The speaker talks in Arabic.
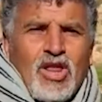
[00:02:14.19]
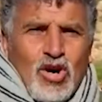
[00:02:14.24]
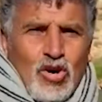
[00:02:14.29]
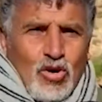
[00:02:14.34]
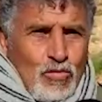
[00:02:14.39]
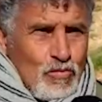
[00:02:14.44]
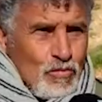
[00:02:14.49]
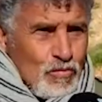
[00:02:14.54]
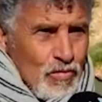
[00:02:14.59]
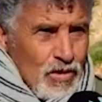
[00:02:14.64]

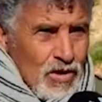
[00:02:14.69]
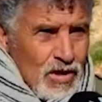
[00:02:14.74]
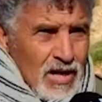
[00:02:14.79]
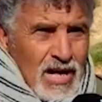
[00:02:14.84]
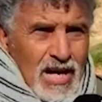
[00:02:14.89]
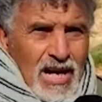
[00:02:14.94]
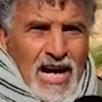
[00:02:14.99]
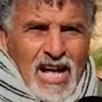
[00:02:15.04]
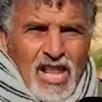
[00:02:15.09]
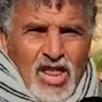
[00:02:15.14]
هذول
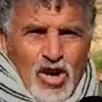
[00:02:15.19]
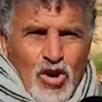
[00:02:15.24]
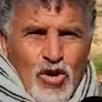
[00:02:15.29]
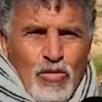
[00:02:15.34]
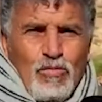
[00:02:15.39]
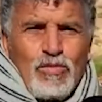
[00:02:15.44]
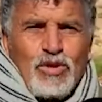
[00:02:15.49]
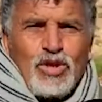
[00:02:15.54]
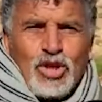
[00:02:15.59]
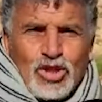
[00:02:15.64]

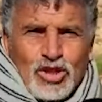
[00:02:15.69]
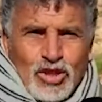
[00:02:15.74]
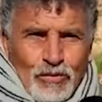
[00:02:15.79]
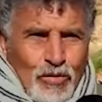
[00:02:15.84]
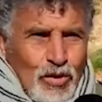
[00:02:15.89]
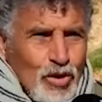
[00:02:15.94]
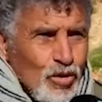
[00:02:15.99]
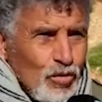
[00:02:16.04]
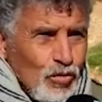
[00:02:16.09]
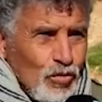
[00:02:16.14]
هذول
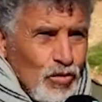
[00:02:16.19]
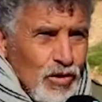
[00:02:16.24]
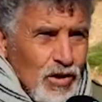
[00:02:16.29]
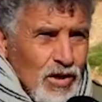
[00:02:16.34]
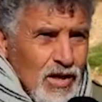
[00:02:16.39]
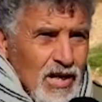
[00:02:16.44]
يعتبروا